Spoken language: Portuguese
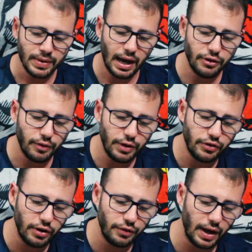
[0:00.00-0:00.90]
As
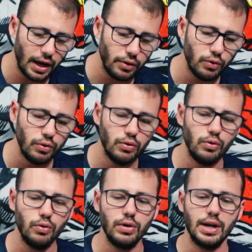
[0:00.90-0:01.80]
revistas vieram com
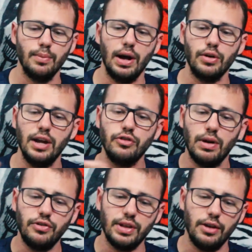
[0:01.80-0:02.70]
um, uma grande
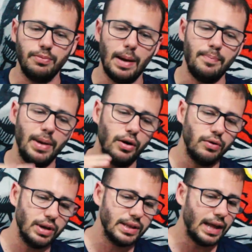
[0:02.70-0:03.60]
quantidade de
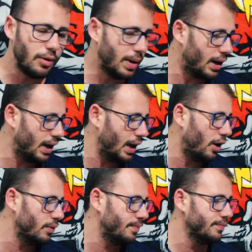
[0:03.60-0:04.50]
papel, o que dá uma
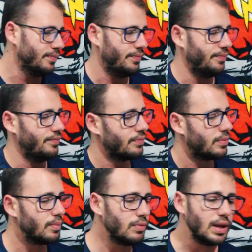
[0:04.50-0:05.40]
real
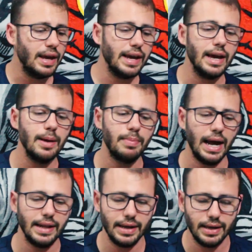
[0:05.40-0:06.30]

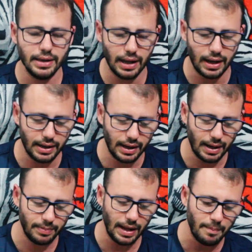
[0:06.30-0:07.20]
equilibrada aqui na,
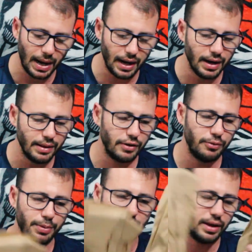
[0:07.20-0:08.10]
na, na balança
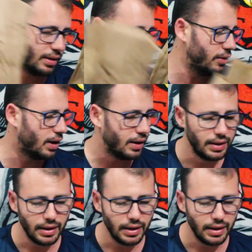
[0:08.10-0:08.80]
de proteção, ó.